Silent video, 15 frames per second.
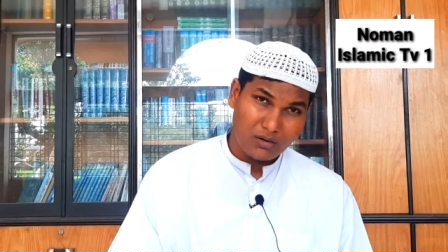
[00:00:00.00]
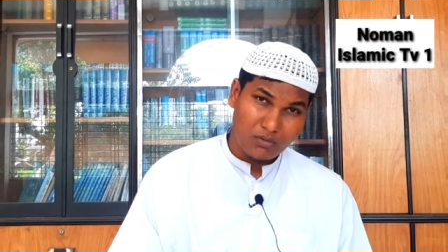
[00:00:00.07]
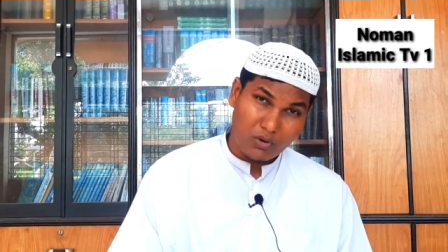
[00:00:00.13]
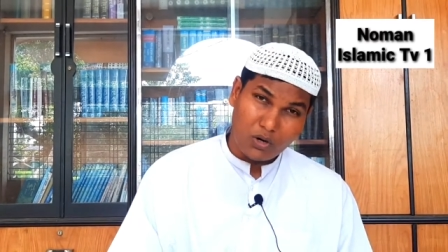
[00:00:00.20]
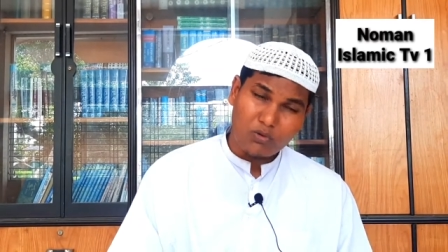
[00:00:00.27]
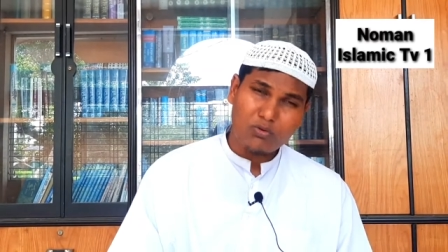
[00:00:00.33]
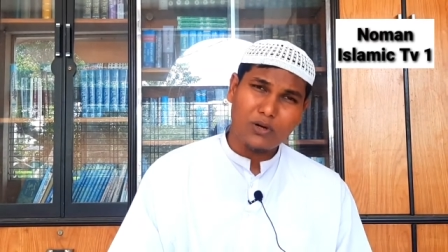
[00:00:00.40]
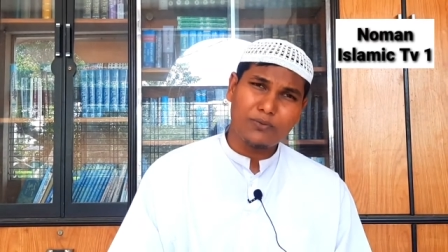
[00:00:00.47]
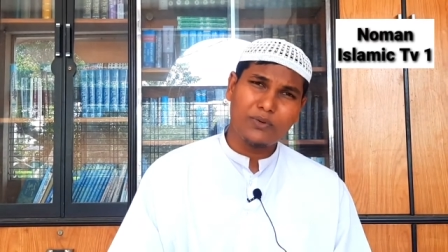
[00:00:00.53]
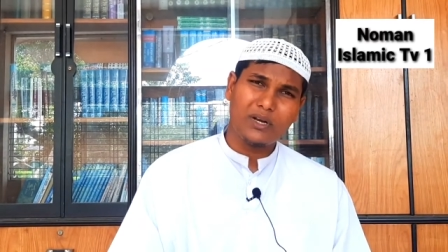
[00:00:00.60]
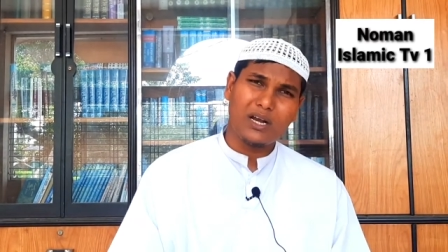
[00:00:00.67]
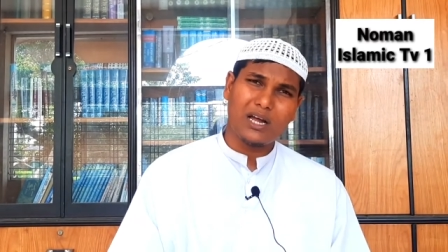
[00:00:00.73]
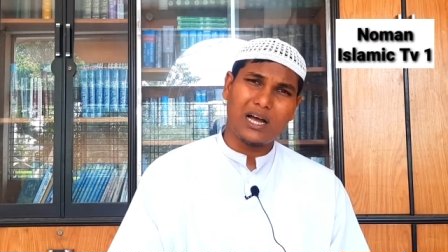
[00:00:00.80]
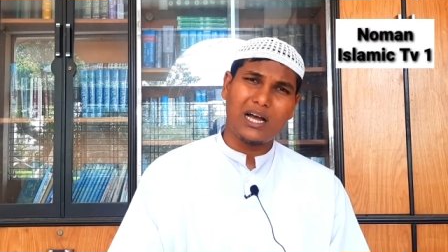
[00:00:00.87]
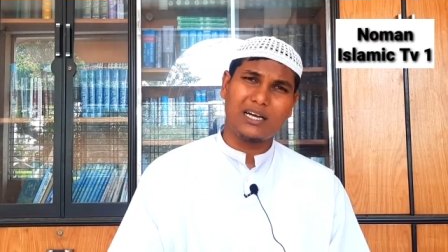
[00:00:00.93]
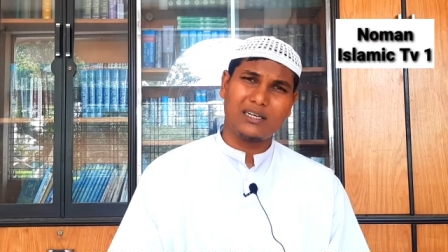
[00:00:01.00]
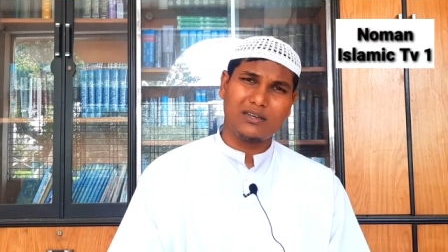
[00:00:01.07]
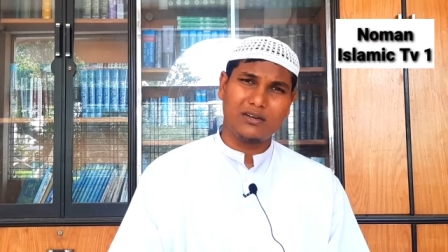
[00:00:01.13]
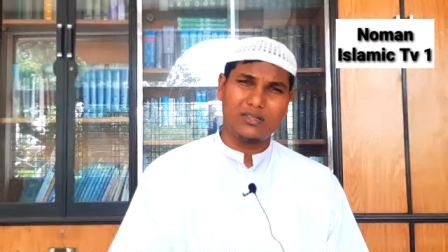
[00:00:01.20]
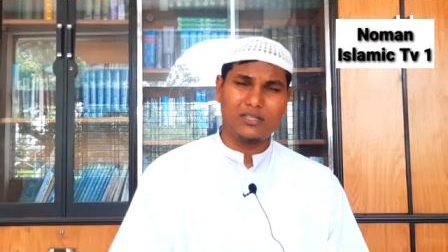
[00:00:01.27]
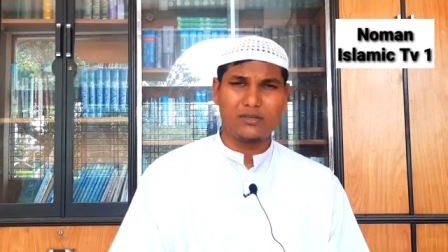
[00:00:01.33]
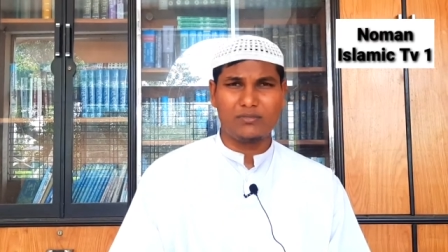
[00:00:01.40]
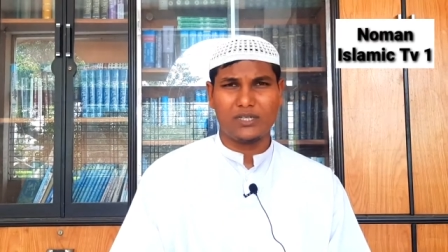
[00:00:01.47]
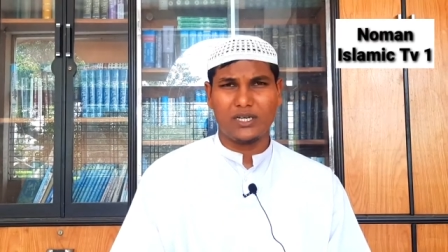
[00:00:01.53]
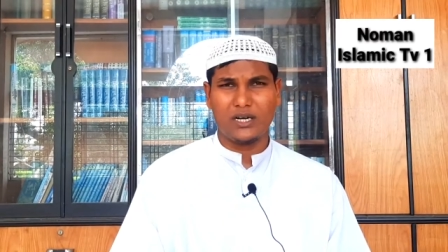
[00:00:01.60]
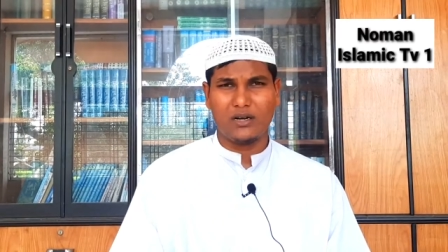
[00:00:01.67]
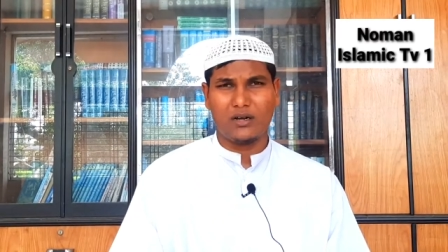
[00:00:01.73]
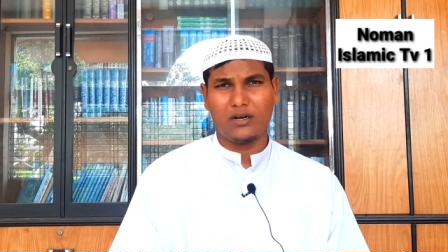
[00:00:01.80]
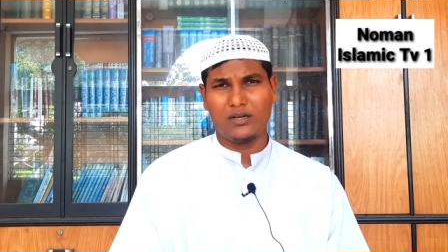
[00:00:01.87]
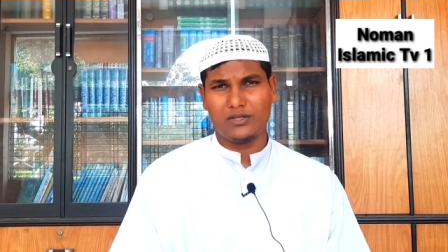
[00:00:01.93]
ওয়াহুয়াফিল আখেরাতে
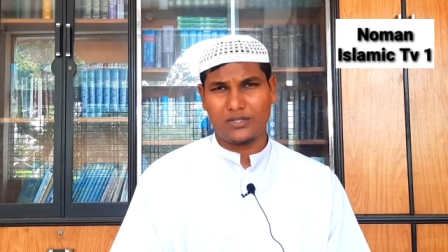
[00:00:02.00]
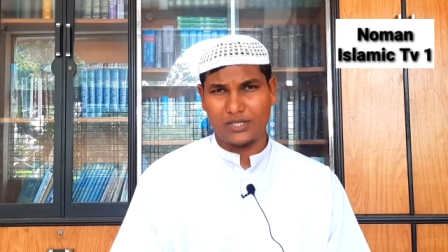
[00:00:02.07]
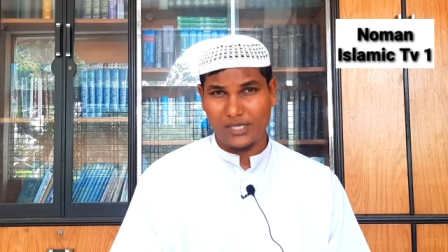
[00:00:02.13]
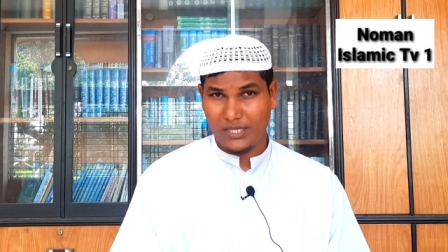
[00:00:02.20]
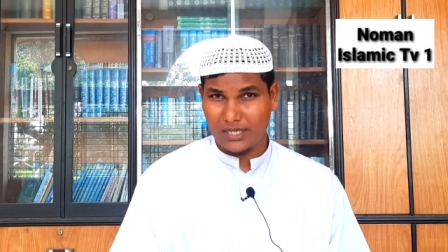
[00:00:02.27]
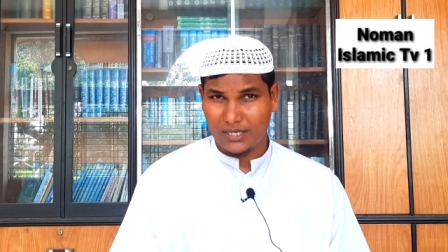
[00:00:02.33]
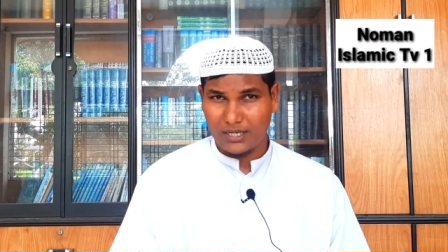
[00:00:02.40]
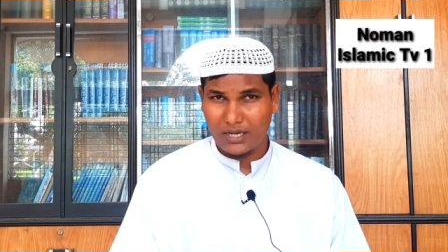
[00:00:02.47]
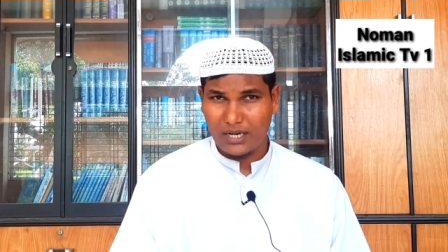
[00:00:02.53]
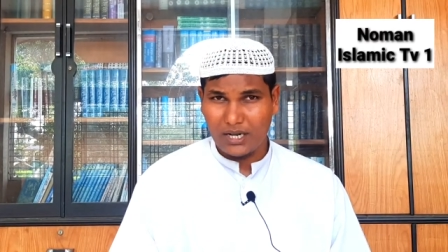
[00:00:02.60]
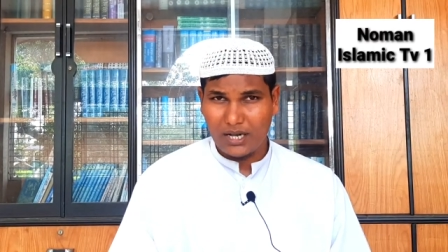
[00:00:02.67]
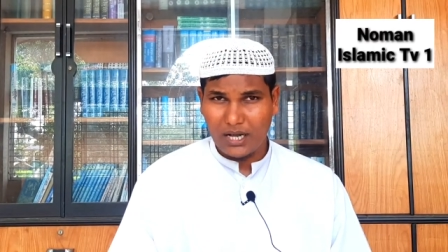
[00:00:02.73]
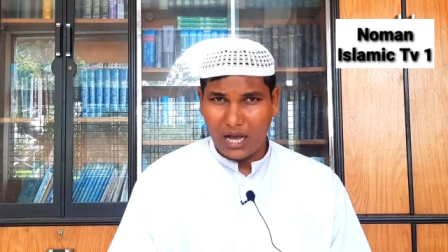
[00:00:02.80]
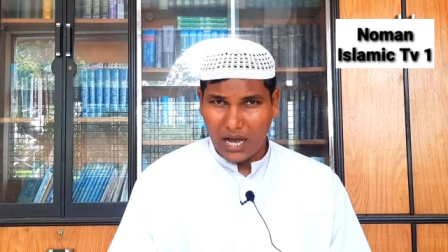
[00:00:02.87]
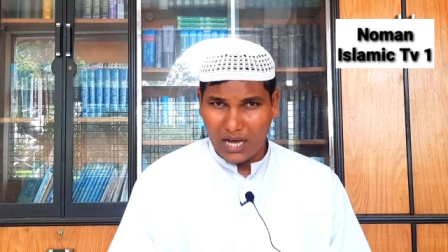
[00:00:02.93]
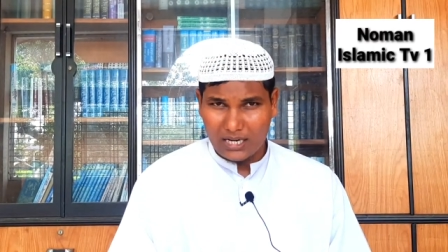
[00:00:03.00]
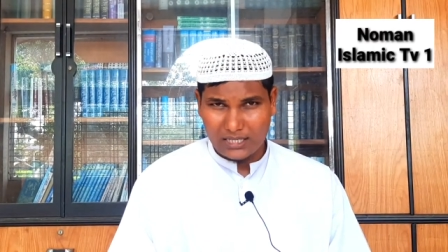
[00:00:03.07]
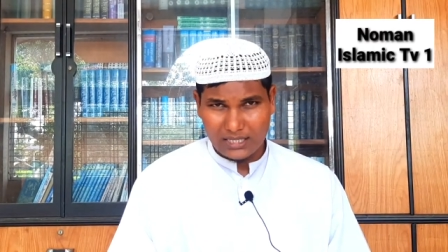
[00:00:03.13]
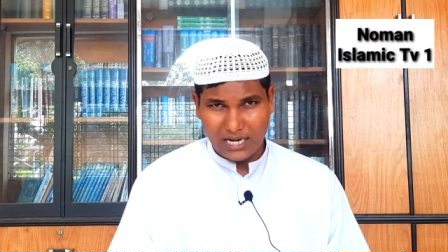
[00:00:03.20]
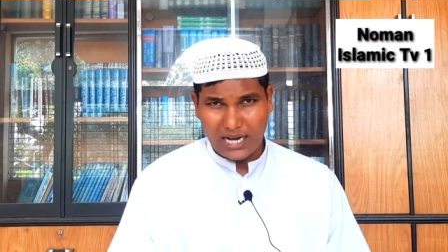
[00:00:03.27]
মিনাল খাসিরিন আর সে